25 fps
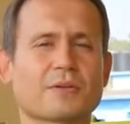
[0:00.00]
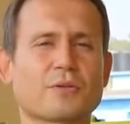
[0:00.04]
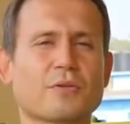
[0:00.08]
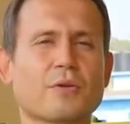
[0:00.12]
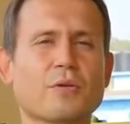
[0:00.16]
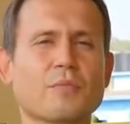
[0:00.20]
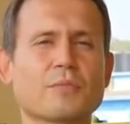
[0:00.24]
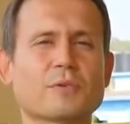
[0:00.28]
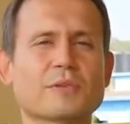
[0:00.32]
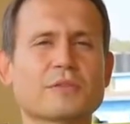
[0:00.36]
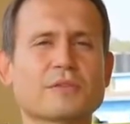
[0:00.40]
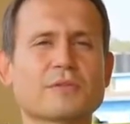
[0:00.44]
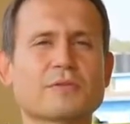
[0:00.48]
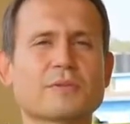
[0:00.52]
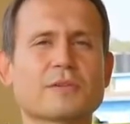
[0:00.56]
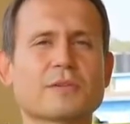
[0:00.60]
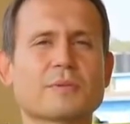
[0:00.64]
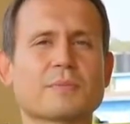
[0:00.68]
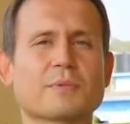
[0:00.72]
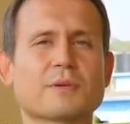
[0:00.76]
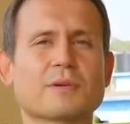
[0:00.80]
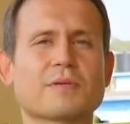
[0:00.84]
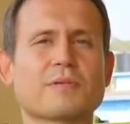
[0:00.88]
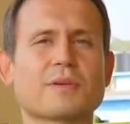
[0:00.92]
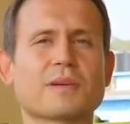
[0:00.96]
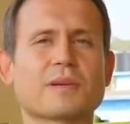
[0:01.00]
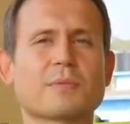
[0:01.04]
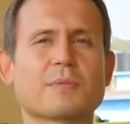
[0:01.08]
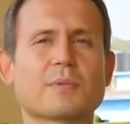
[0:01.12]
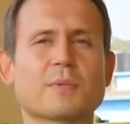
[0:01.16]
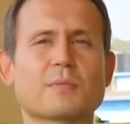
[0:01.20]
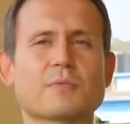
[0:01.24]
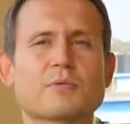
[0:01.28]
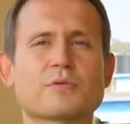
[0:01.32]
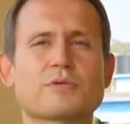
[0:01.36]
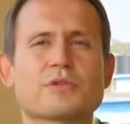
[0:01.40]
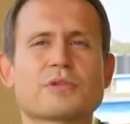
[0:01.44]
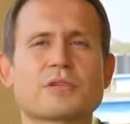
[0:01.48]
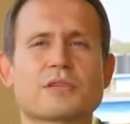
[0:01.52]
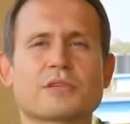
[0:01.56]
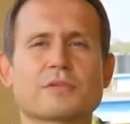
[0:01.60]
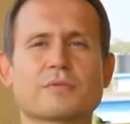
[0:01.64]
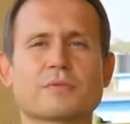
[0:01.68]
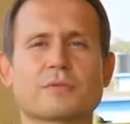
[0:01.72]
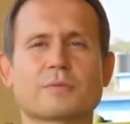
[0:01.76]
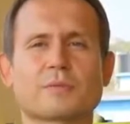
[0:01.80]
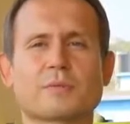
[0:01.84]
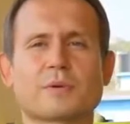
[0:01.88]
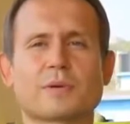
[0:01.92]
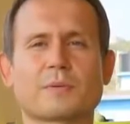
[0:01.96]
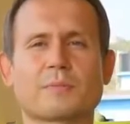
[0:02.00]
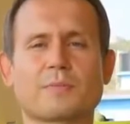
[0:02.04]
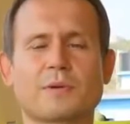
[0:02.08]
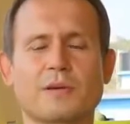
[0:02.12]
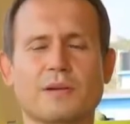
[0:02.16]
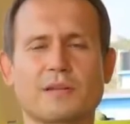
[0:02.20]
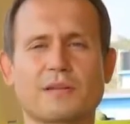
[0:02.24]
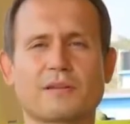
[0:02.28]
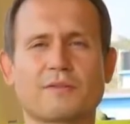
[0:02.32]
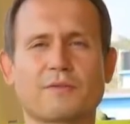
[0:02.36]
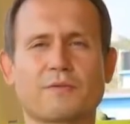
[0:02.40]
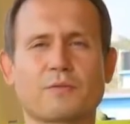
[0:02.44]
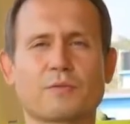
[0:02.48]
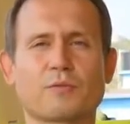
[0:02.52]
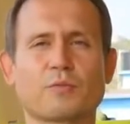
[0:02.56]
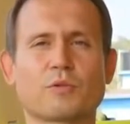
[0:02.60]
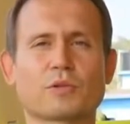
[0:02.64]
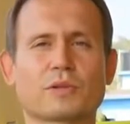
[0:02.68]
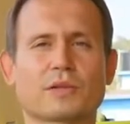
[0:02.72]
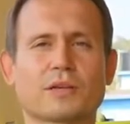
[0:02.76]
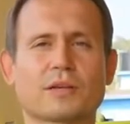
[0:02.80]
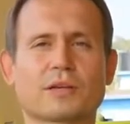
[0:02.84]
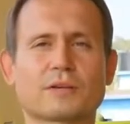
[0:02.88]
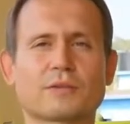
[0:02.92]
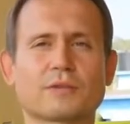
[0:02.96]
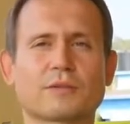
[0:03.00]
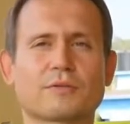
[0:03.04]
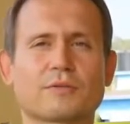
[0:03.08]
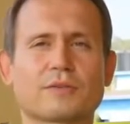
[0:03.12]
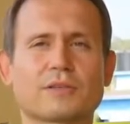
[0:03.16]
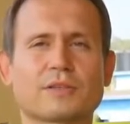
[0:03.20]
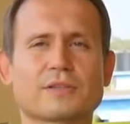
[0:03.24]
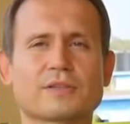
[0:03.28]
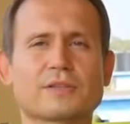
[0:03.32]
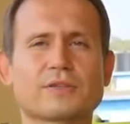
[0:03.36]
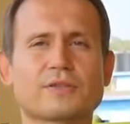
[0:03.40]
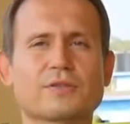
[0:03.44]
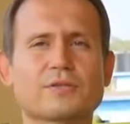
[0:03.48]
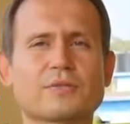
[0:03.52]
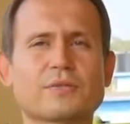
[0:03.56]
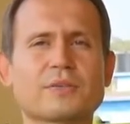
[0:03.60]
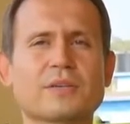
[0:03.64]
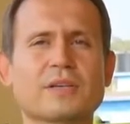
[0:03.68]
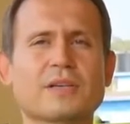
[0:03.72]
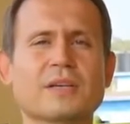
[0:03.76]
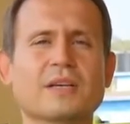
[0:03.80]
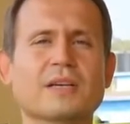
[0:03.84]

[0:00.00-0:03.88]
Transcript: но мы сегодня поговорим о бюджете вот мероприятия, в футболке которого я сижу.